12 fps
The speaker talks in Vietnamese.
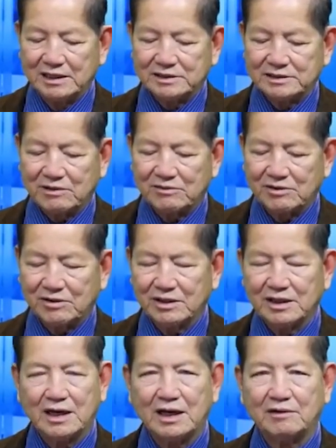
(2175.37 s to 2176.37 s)
xong
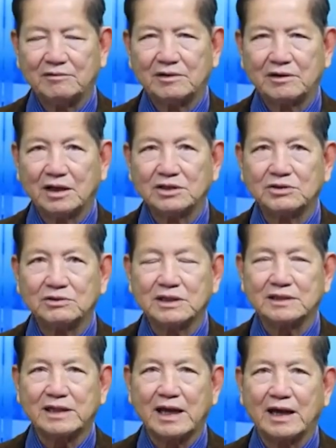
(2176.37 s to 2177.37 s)
rồi rớt xuống
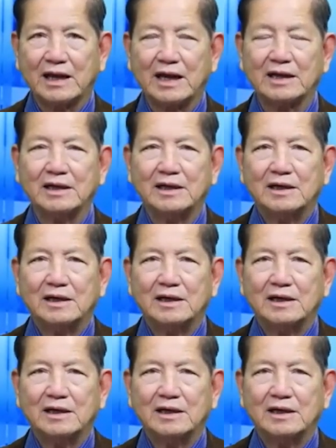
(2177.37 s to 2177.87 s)
tan tành ở đây.